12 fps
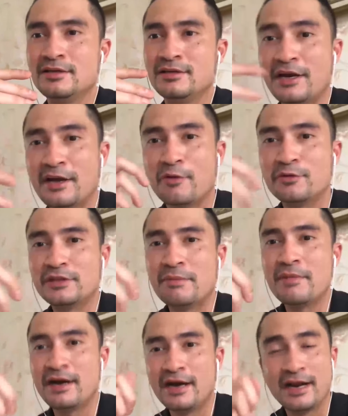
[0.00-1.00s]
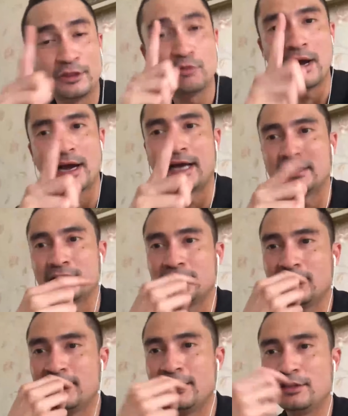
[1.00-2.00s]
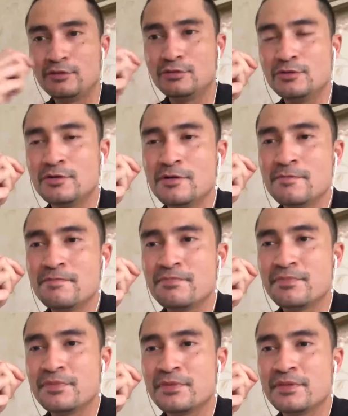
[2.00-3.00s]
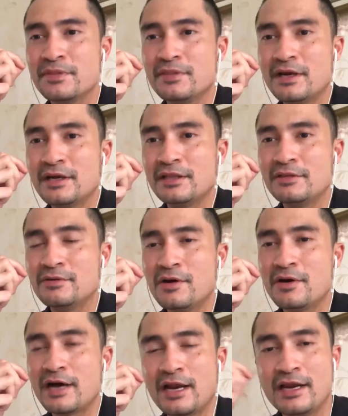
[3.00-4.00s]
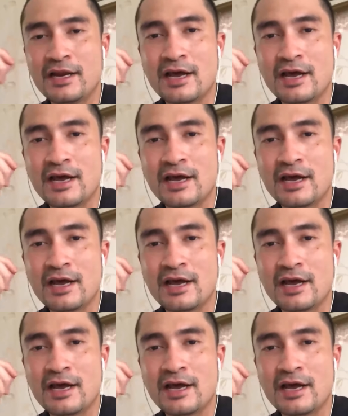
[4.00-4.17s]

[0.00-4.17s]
dan yang utama adalah itu bakat dan itu dan itu kalian